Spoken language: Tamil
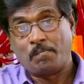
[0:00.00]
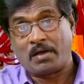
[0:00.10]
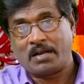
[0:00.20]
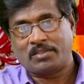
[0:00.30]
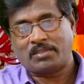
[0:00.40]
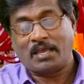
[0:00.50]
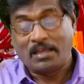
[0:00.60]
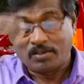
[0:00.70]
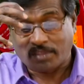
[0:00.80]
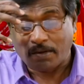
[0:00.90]
மரணத்தை
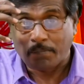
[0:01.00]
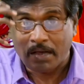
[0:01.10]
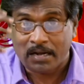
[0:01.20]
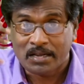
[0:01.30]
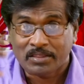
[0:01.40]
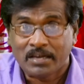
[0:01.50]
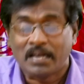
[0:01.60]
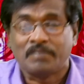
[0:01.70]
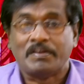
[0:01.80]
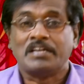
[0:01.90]
தன்
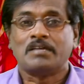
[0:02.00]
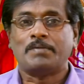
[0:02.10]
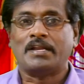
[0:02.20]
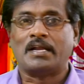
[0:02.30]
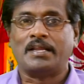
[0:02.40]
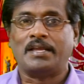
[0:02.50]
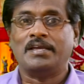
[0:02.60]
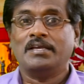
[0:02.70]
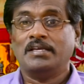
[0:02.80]
மரணத்தினால் வென்றபடினாலே